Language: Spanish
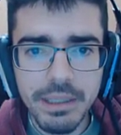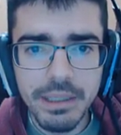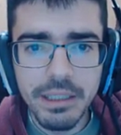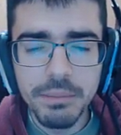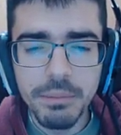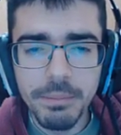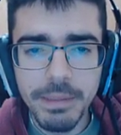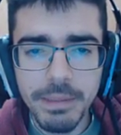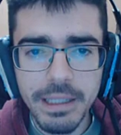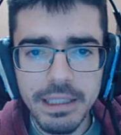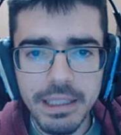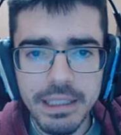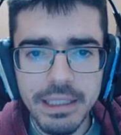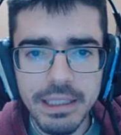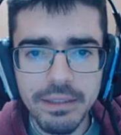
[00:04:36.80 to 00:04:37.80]
de tipo
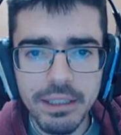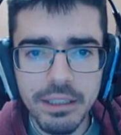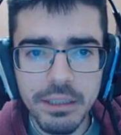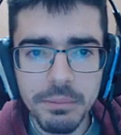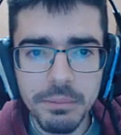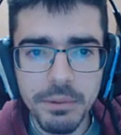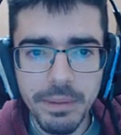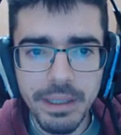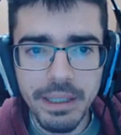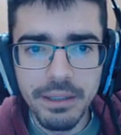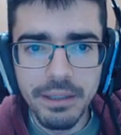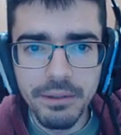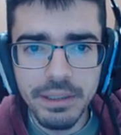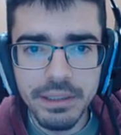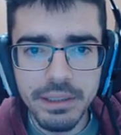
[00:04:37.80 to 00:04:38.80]
planta, que se llevan de tipo
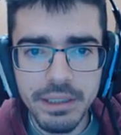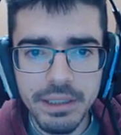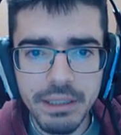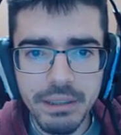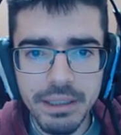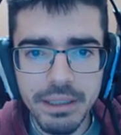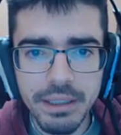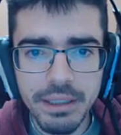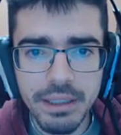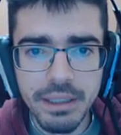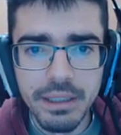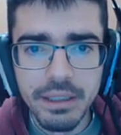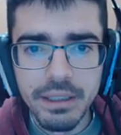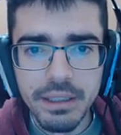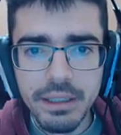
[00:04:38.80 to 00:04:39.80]
veneno, que se llevan de,
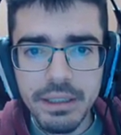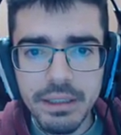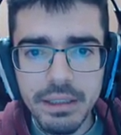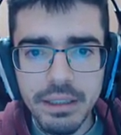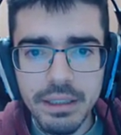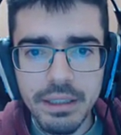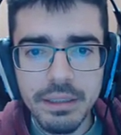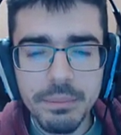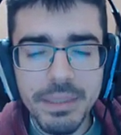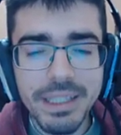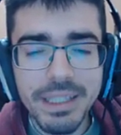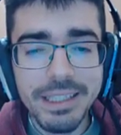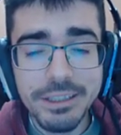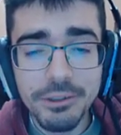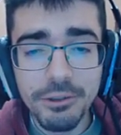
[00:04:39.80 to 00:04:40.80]
de mil
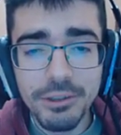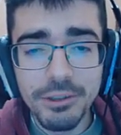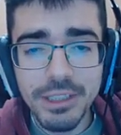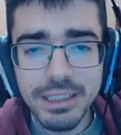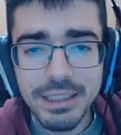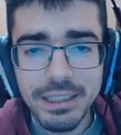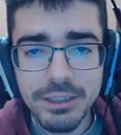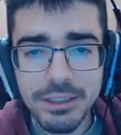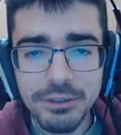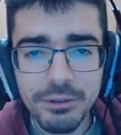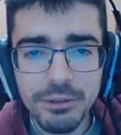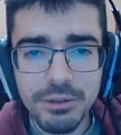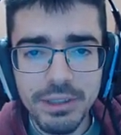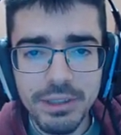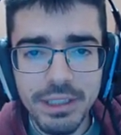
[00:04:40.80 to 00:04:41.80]
historias y
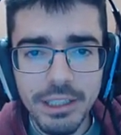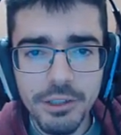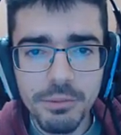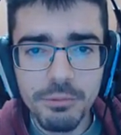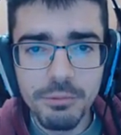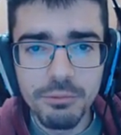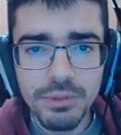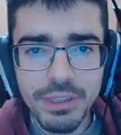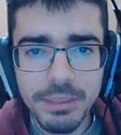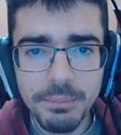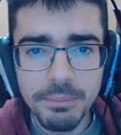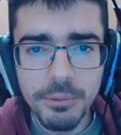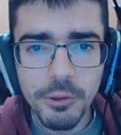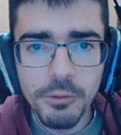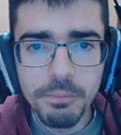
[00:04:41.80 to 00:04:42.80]
no tiene como un
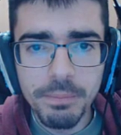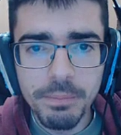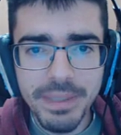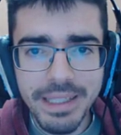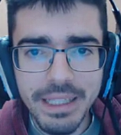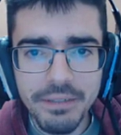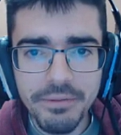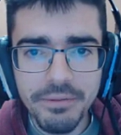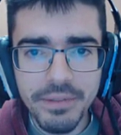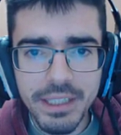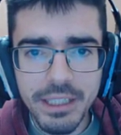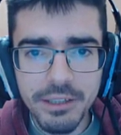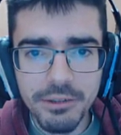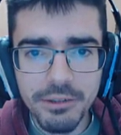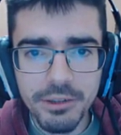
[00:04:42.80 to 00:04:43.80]
tipo
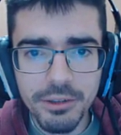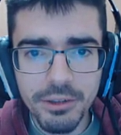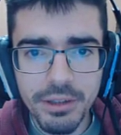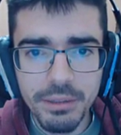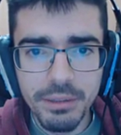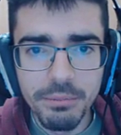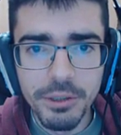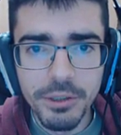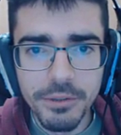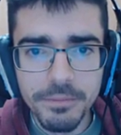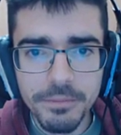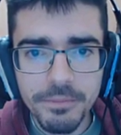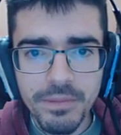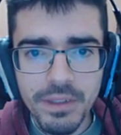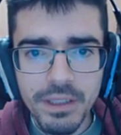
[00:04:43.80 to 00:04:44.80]
predefinido. Entonces, bueno,
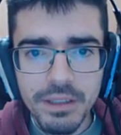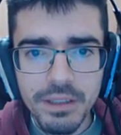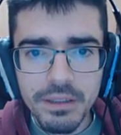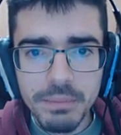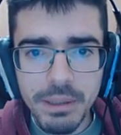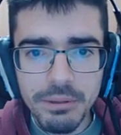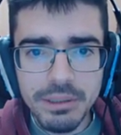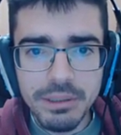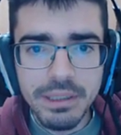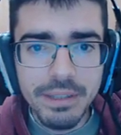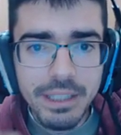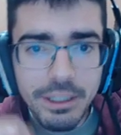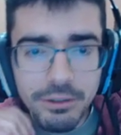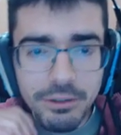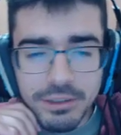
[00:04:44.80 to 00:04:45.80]
Vamos a ver
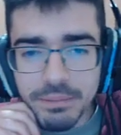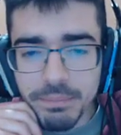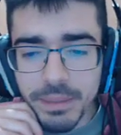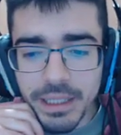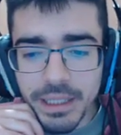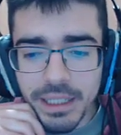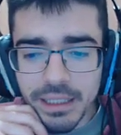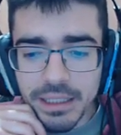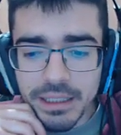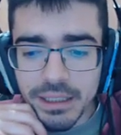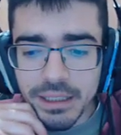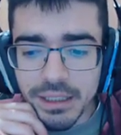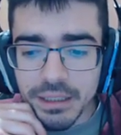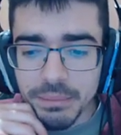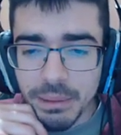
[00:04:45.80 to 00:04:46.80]
qué nos espera
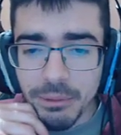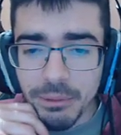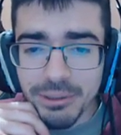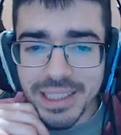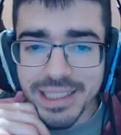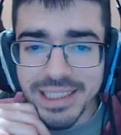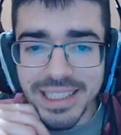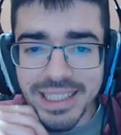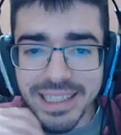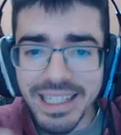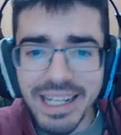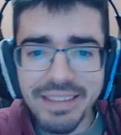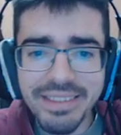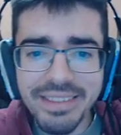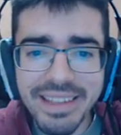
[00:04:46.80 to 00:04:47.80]
y vamos a intentar
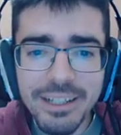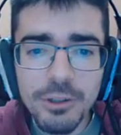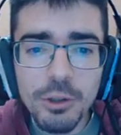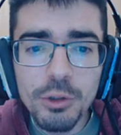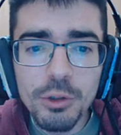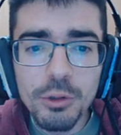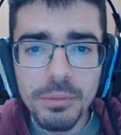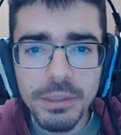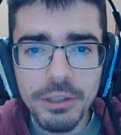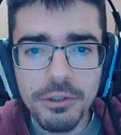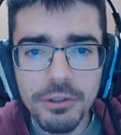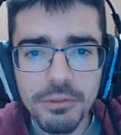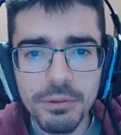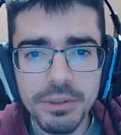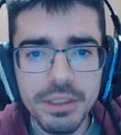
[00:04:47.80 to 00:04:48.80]
hacerlo lo
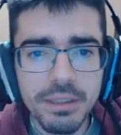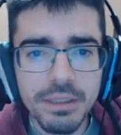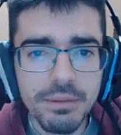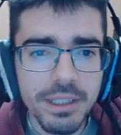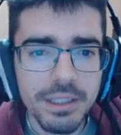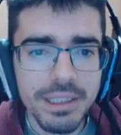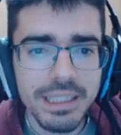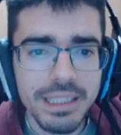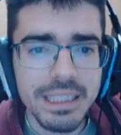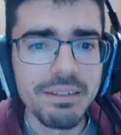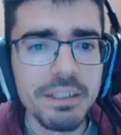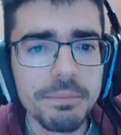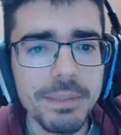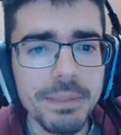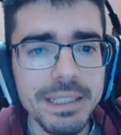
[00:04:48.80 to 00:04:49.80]
mejor posible. Ya
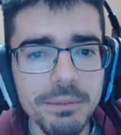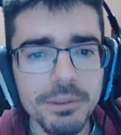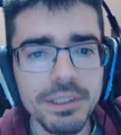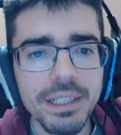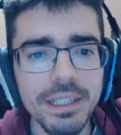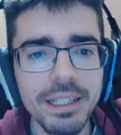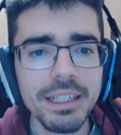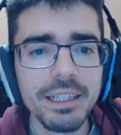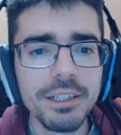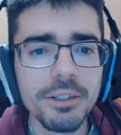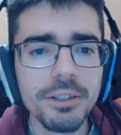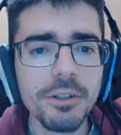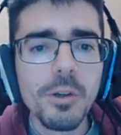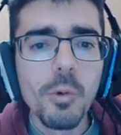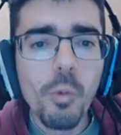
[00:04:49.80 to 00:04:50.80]
sabéis, pasamos el
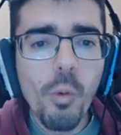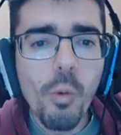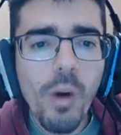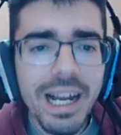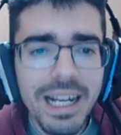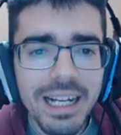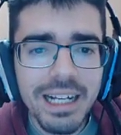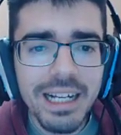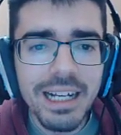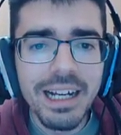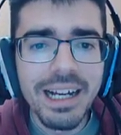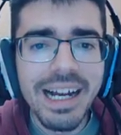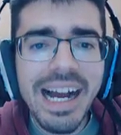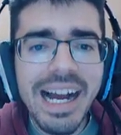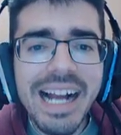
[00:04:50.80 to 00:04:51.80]
lento.
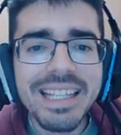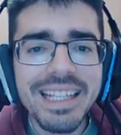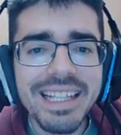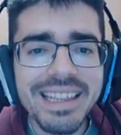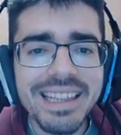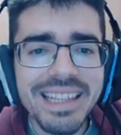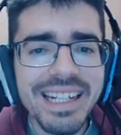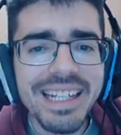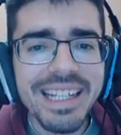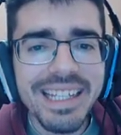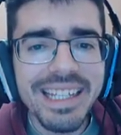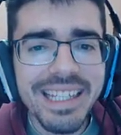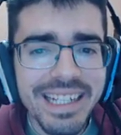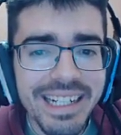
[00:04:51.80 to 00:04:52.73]
¡Wajajaja! Alguien tan enclen